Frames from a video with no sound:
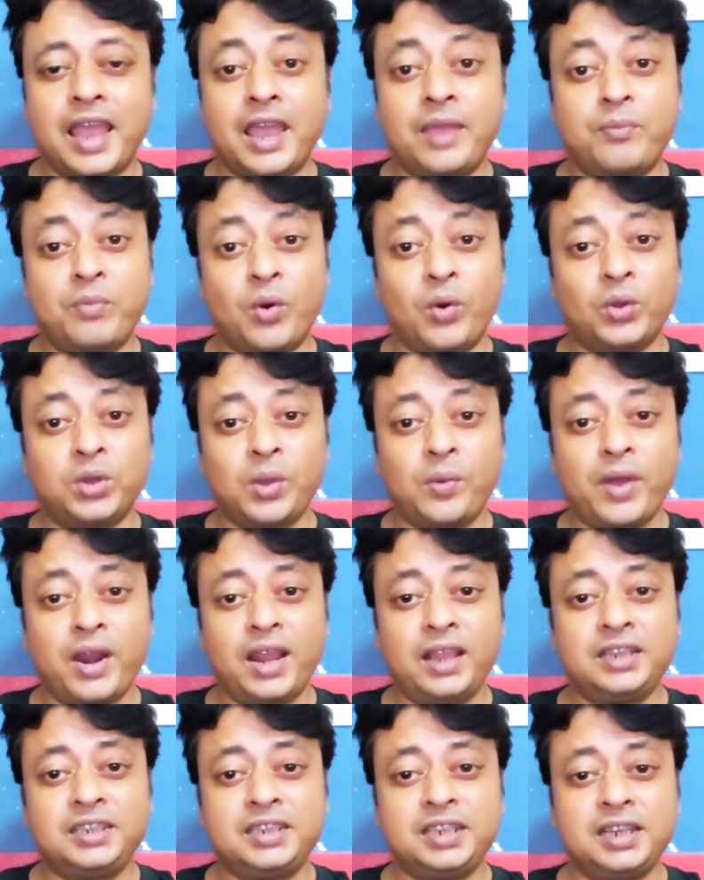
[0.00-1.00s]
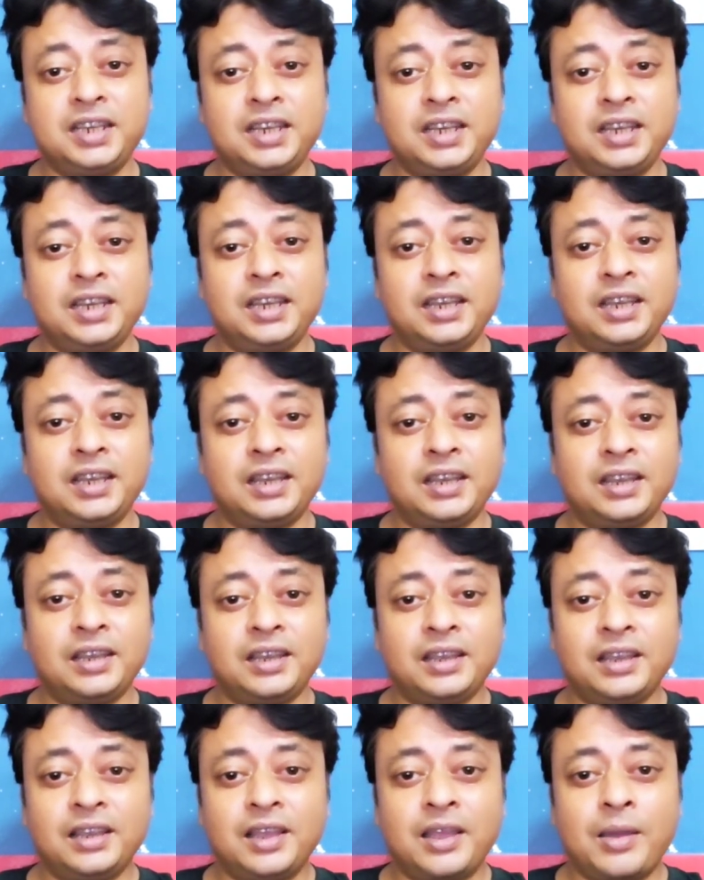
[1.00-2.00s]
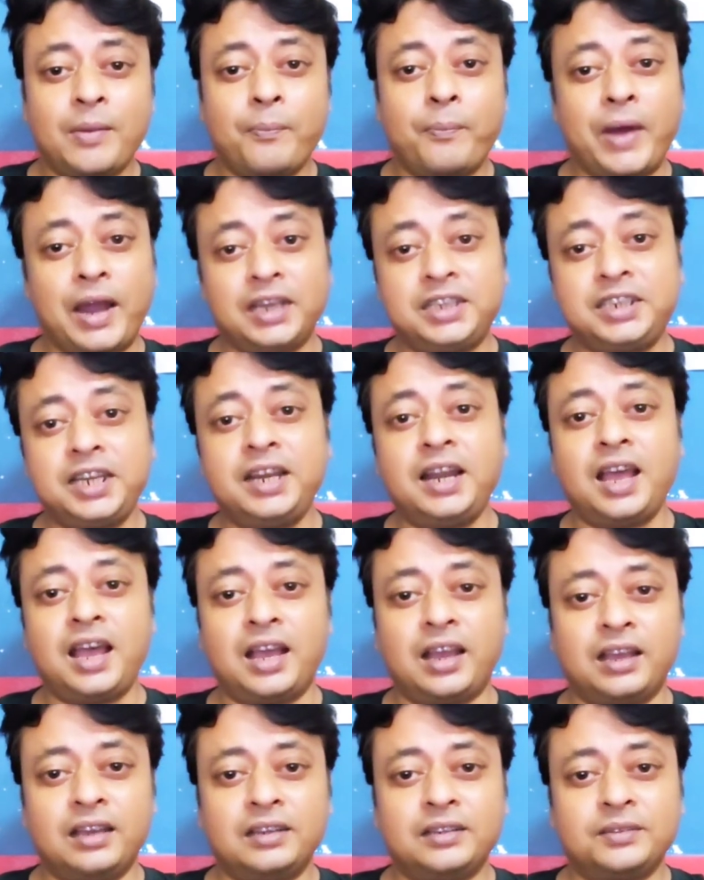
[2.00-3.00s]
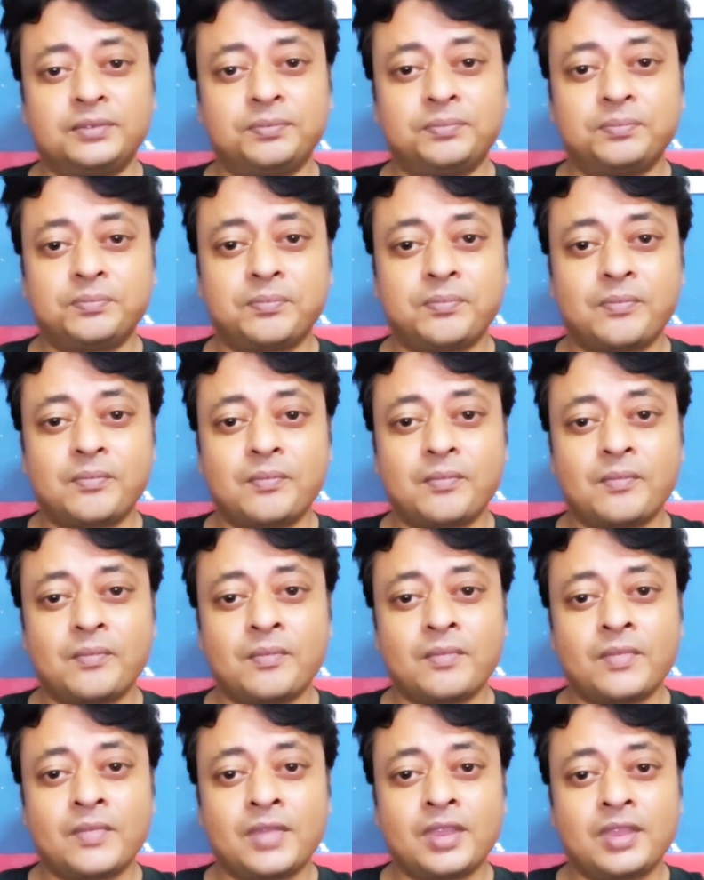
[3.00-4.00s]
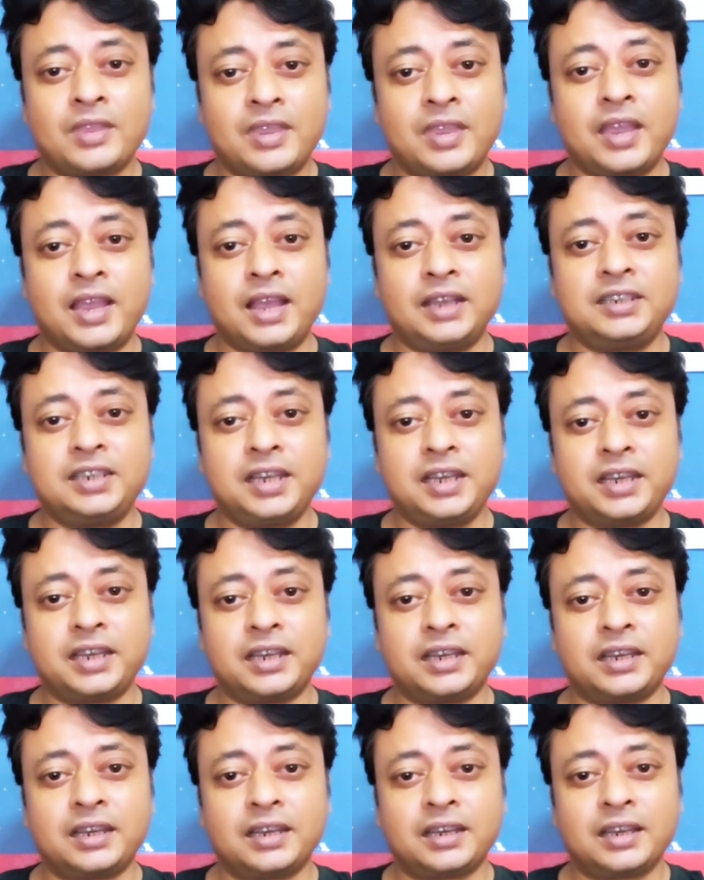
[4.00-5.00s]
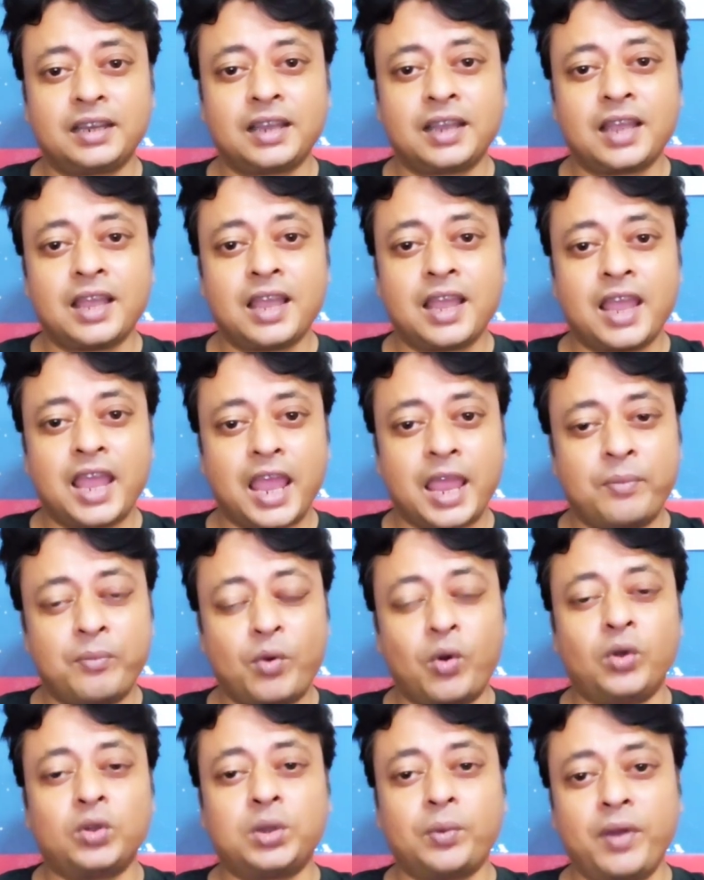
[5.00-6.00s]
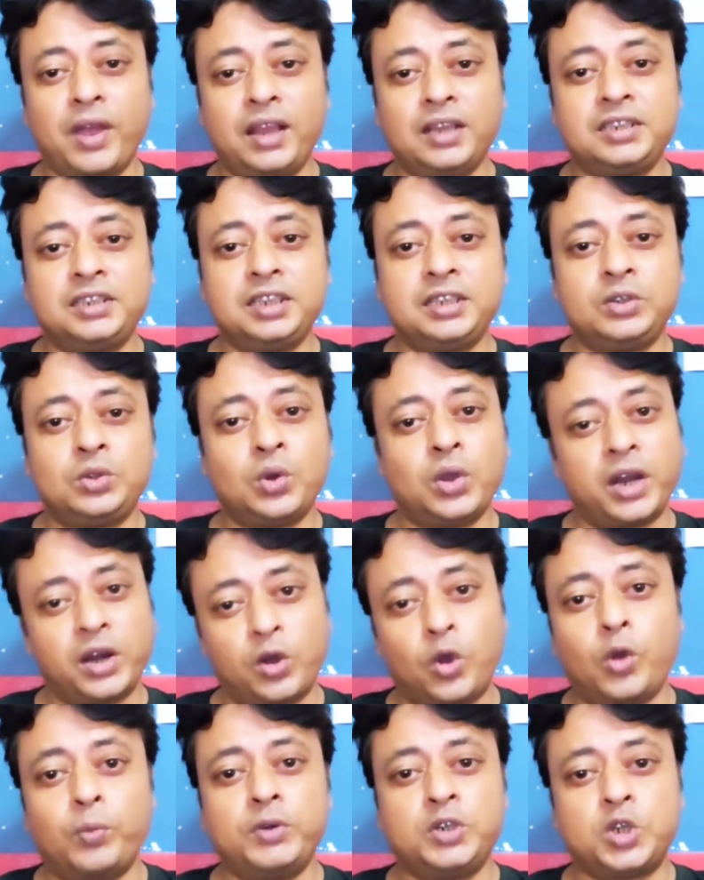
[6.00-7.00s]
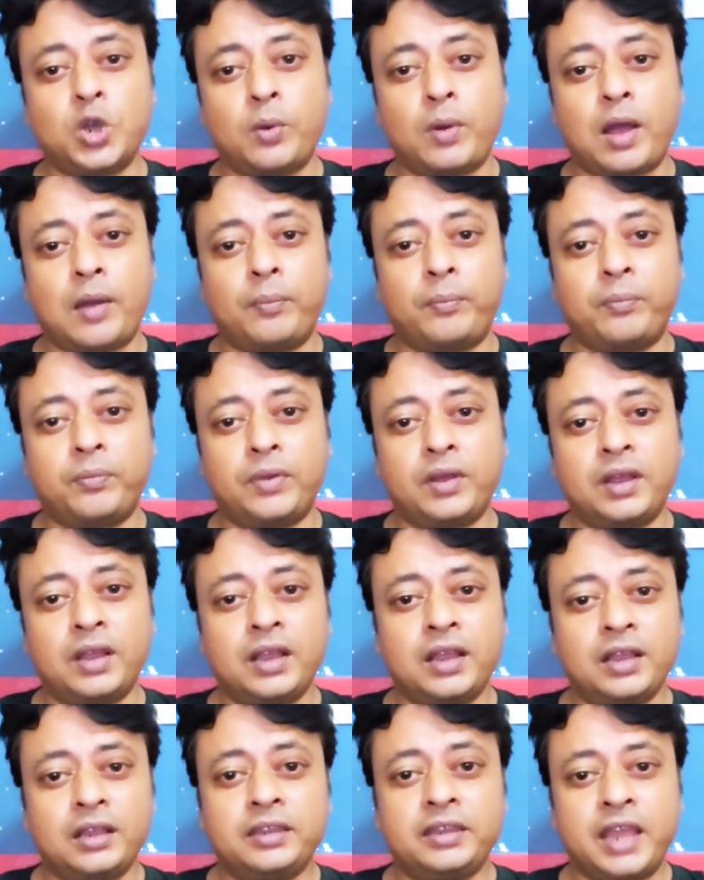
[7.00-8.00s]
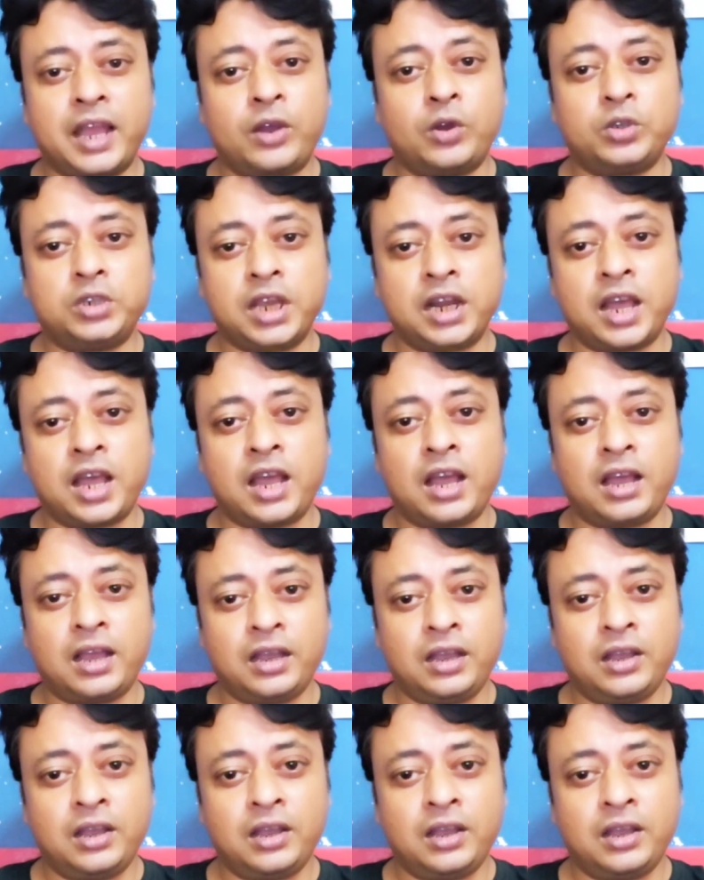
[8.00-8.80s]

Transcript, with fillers: এই মমতা ব্যানার্জি পারছে না ঠিক আছে এই মমতা ব্যানার্জির তো এরকমই স্বভাব দেখো যারা